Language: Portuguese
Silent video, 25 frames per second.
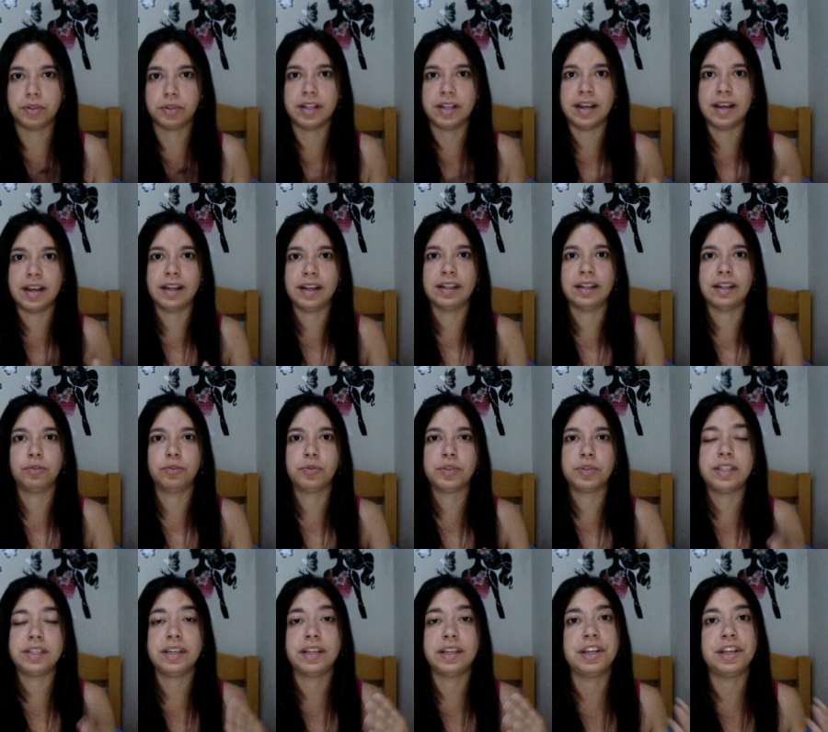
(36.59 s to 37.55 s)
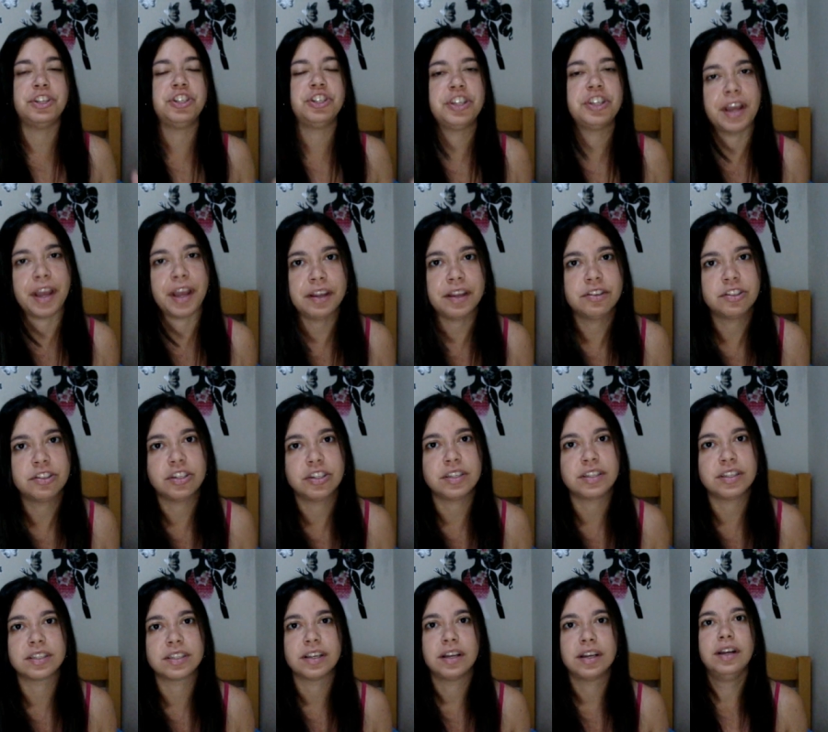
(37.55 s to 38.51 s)
dela, nos
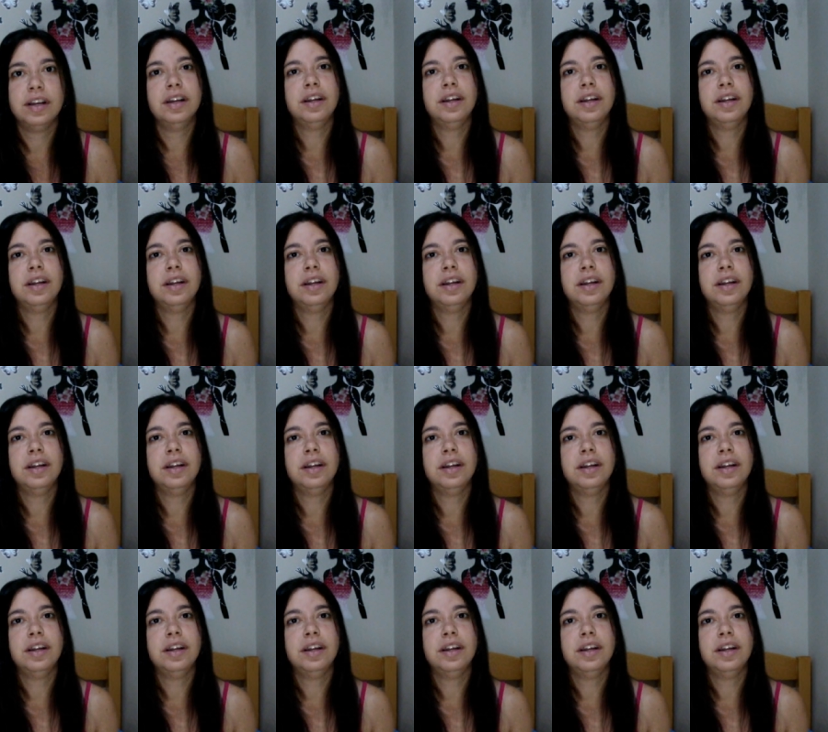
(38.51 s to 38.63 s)
ingredientes.